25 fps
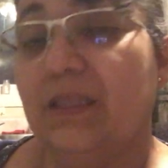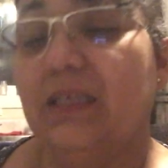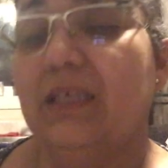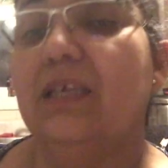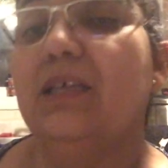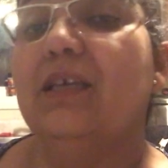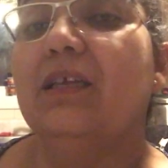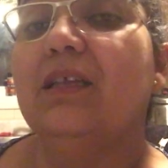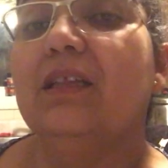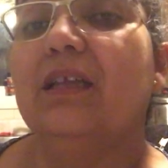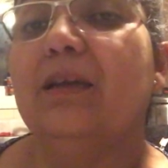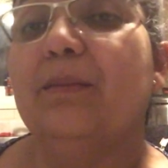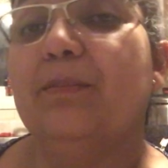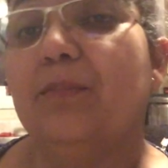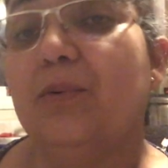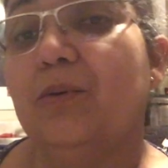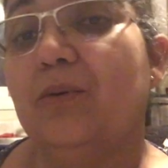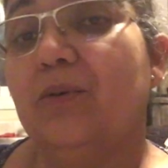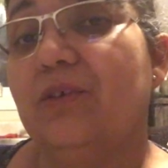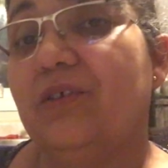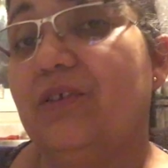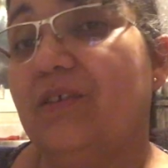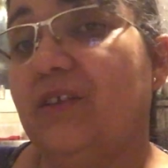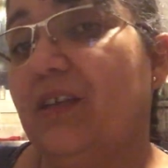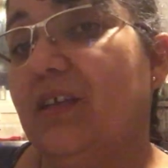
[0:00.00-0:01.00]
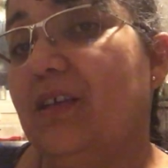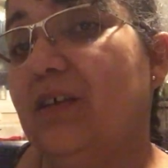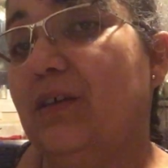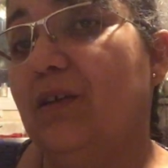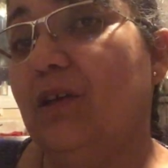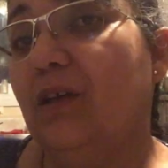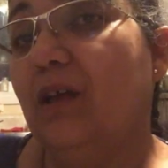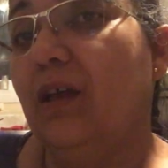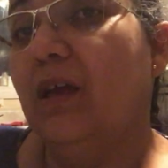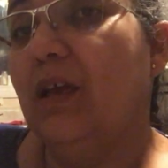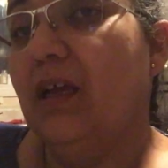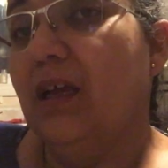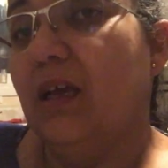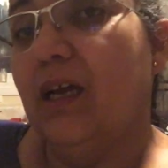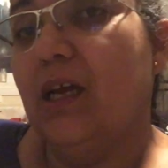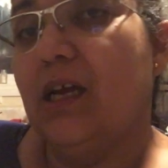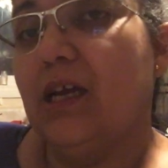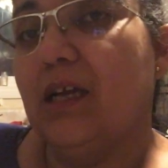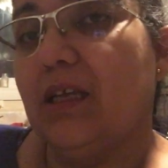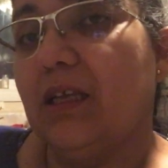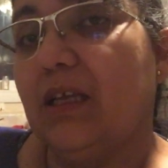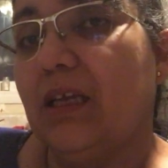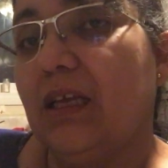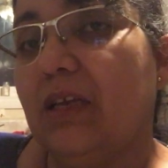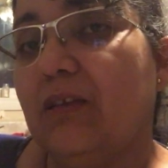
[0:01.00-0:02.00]
E depois tem
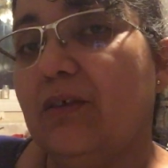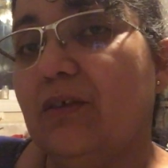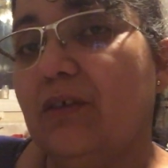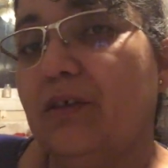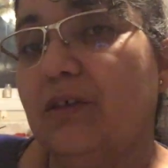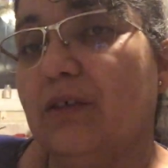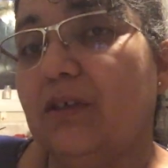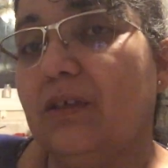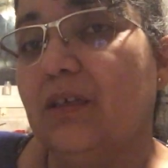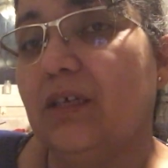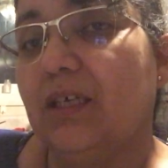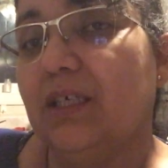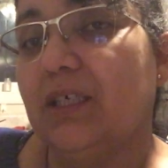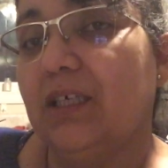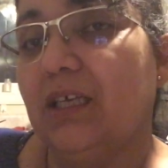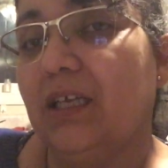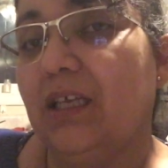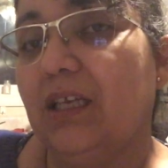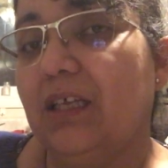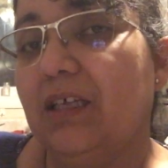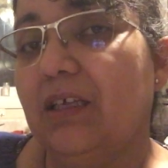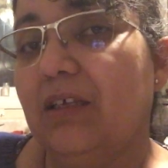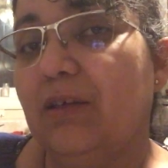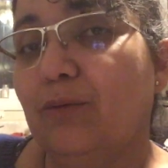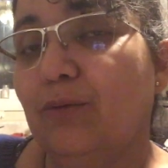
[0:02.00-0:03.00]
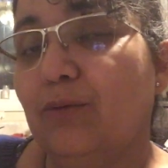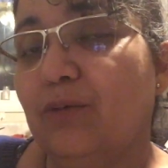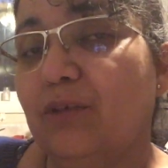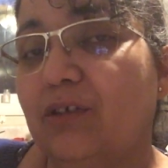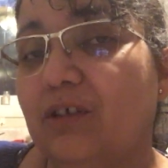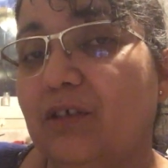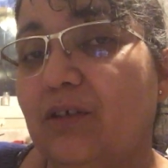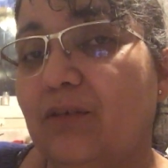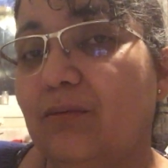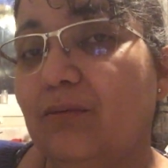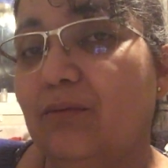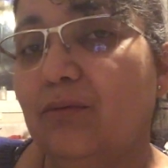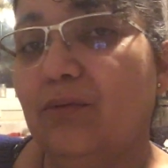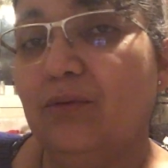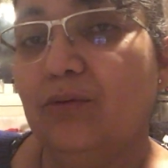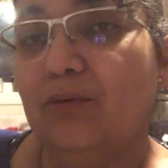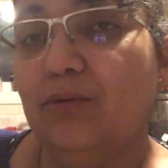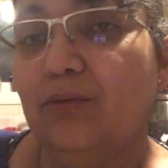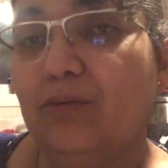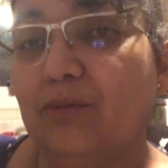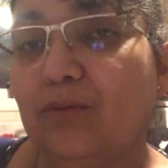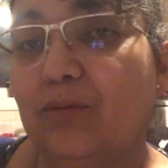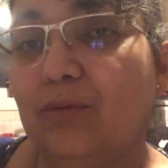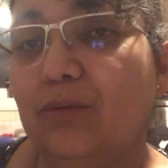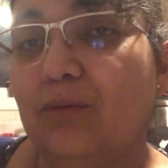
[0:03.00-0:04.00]
aquele, aquele ossinho
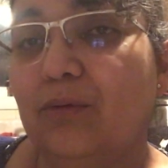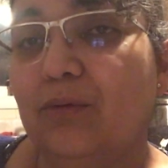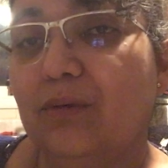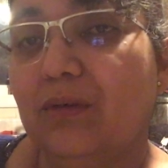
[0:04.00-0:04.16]
do,